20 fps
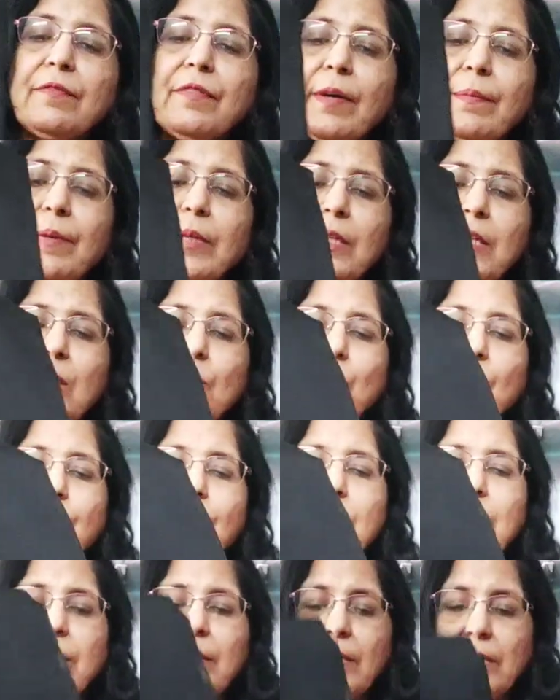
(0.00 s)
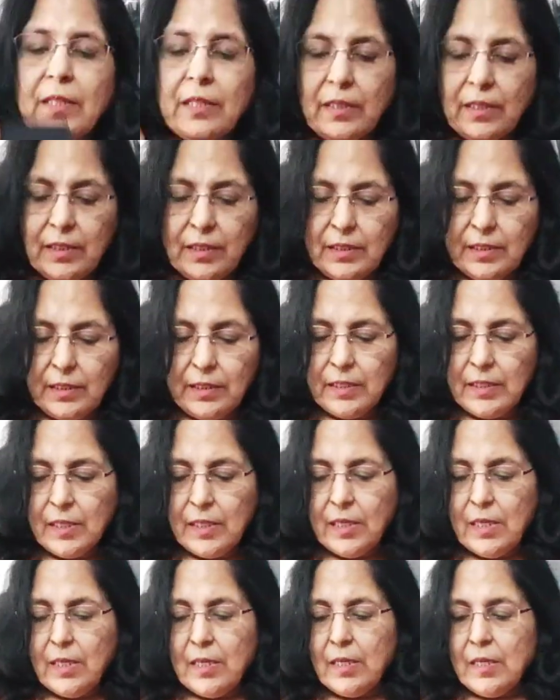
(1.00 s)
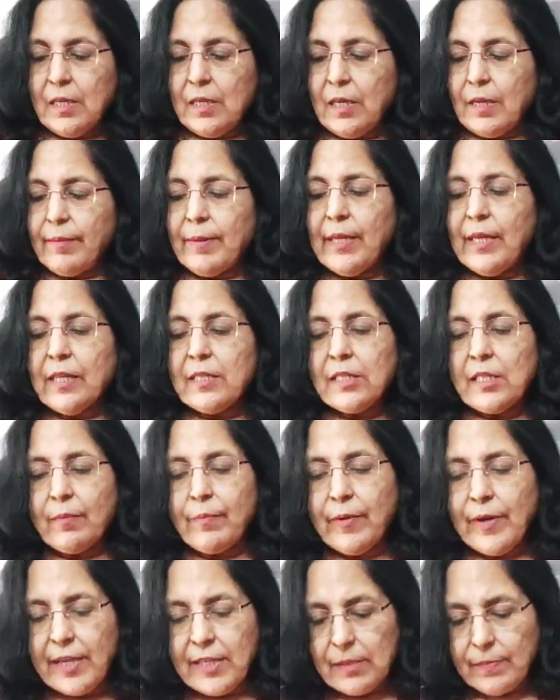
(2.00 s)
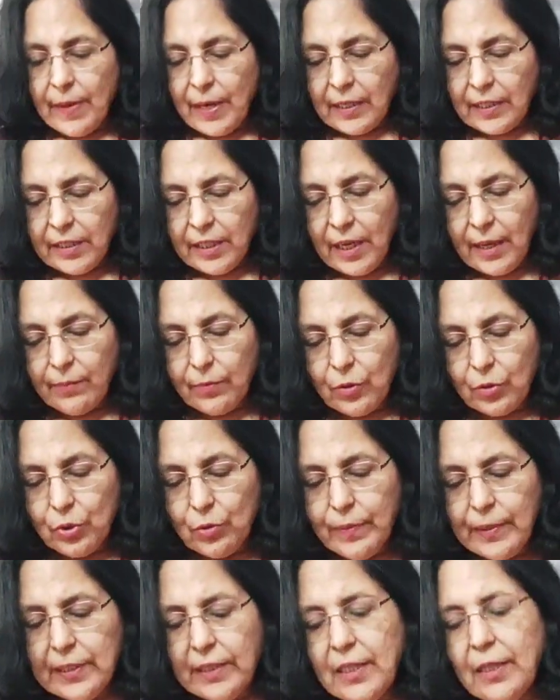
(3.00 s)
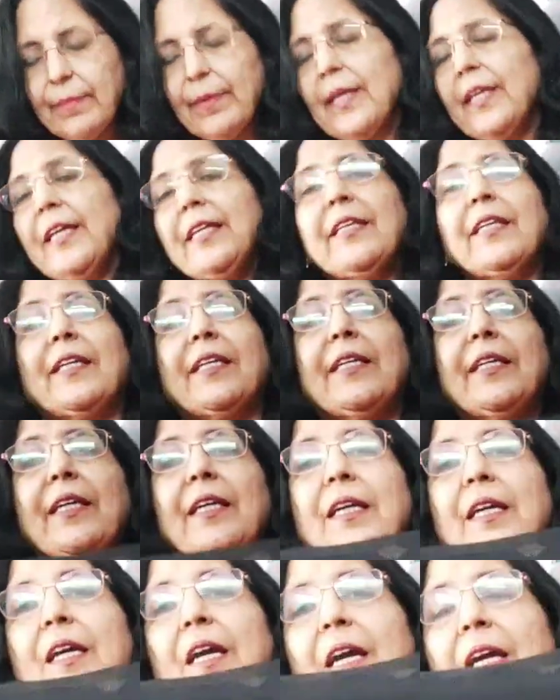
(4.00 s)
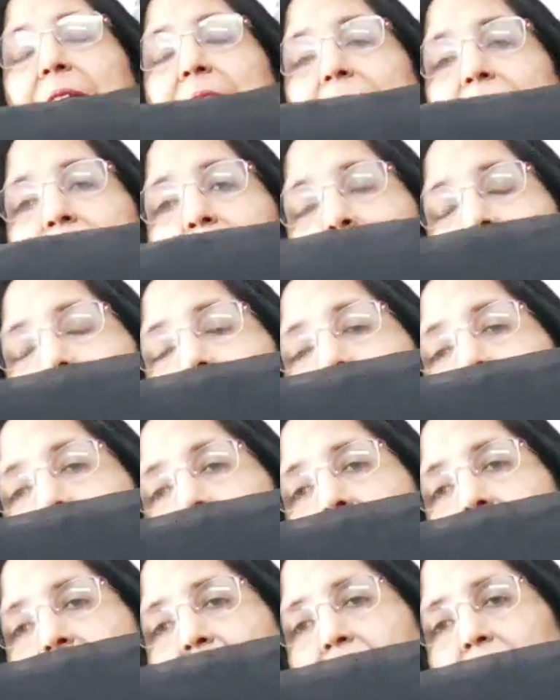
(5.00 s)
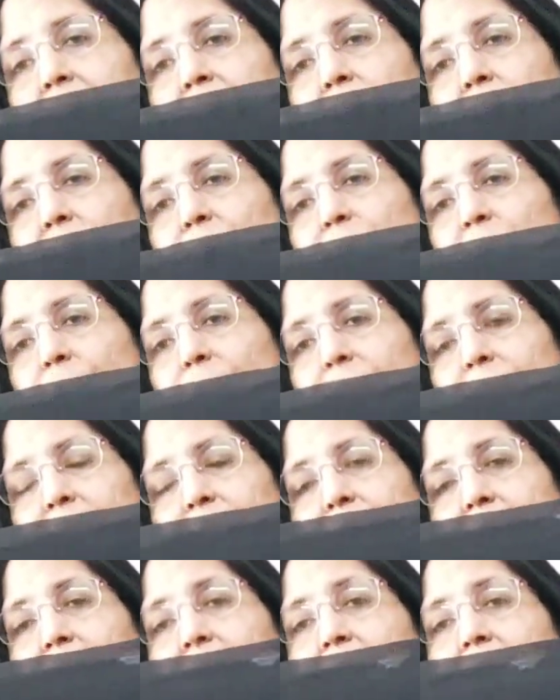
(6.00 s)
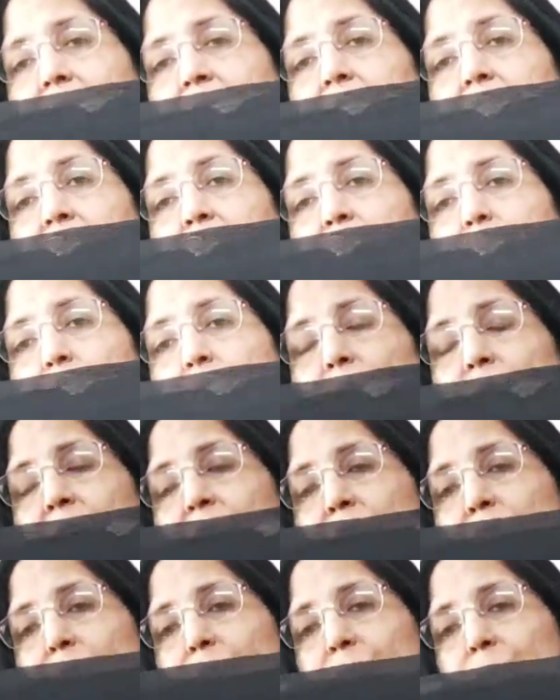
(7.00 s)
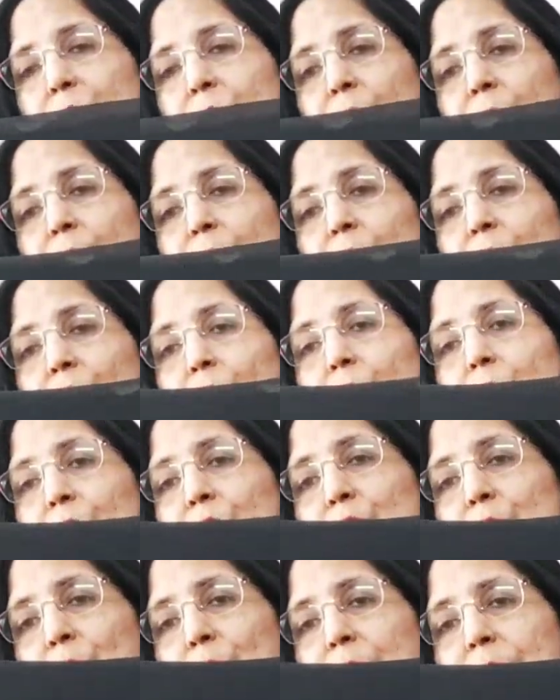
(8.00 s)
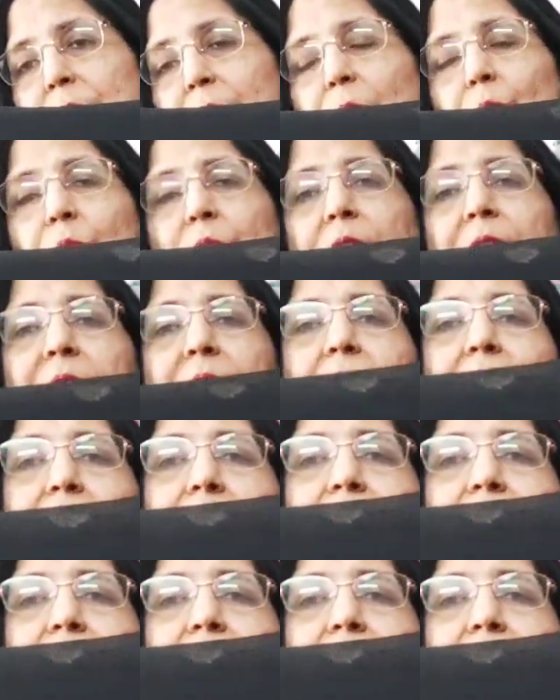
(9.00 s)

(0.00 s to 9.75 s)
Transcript: फैब्रिक का दुपट्टा अभी एक सरप्राइज़ बाकी है आपको दुपट्टे में ये देखिए टेम्पल डिज़ाइन ऑन दुपट्टा जो कि सूट को बहुत सुंदर लुक देता